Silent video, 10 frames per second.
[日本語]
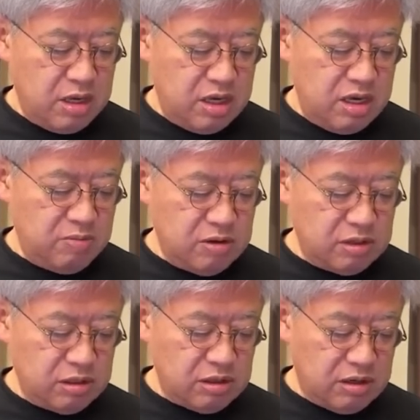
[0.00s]
えー、
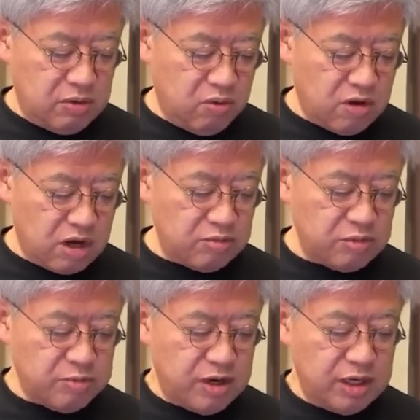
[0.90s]
エーミア殿下は法学
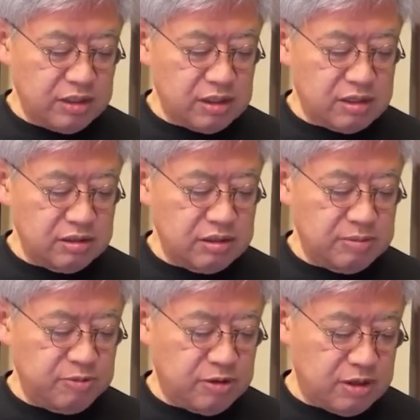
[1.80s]
部にも入った
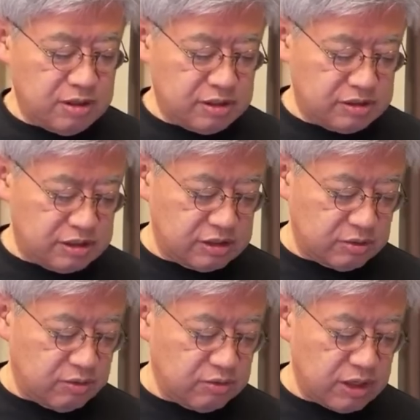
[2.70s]
にもかかわらずです
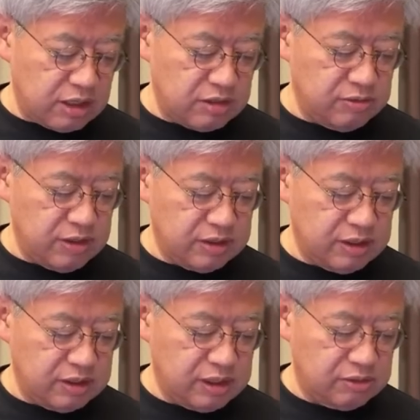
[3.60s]
ね、こういう研究をやっ
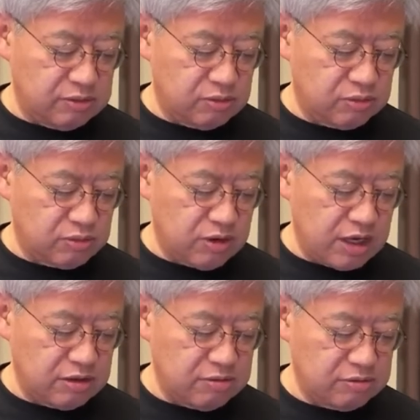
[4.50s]
ていったと、どこどこ
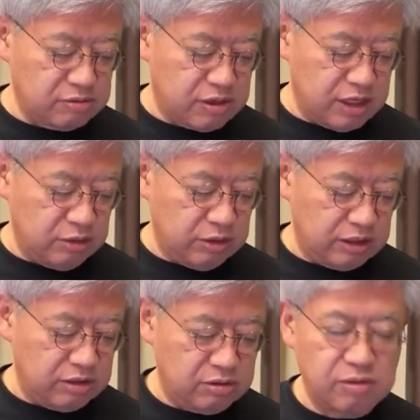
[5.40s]
研究部にも通っ
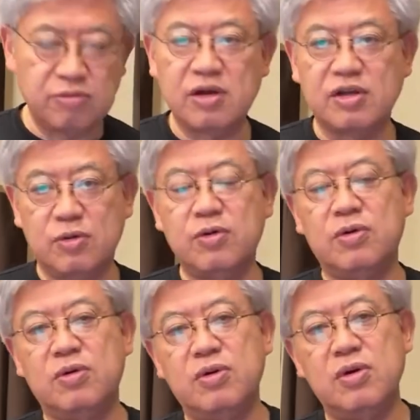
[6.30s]
たって言ってるんだけど、
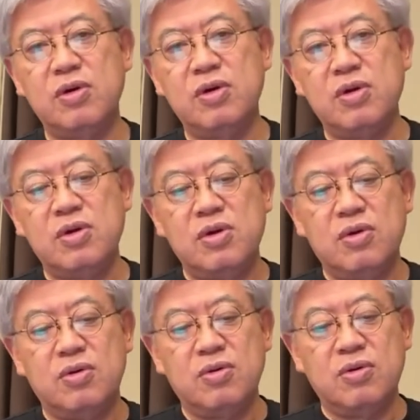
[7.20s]

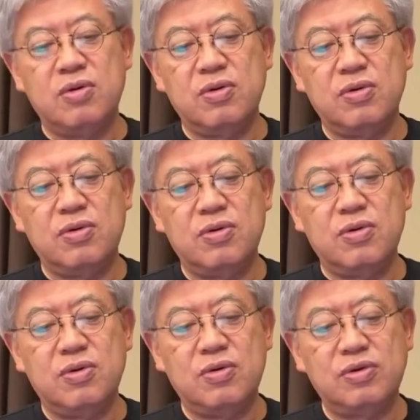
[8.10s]
お
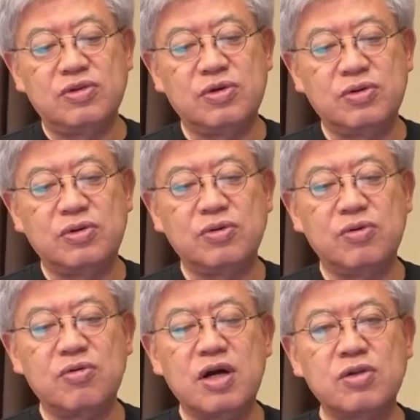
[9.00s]

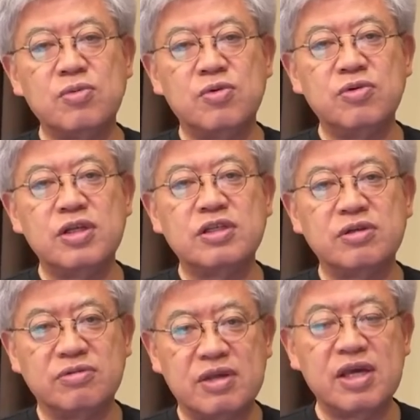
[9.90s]
かと思うんで
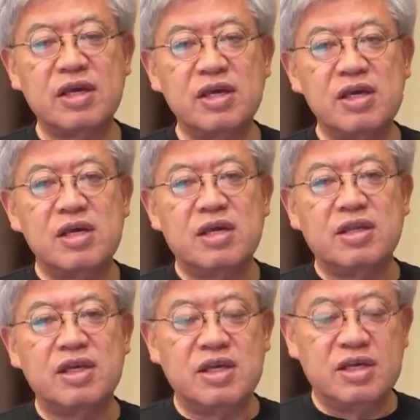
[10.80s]
すよね。
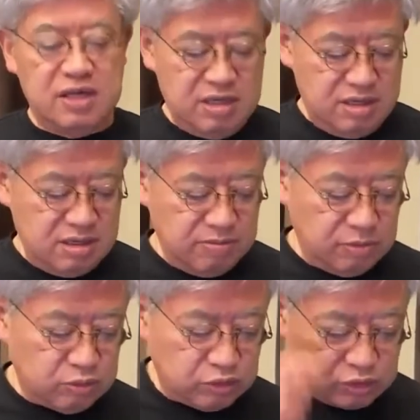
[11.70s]

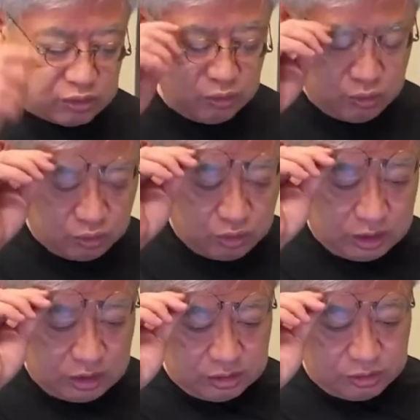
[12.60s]
で、もう書
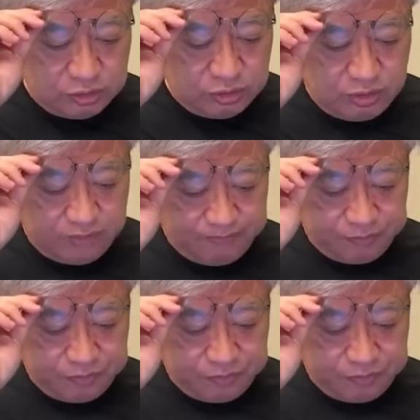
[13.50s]
いたんですよ。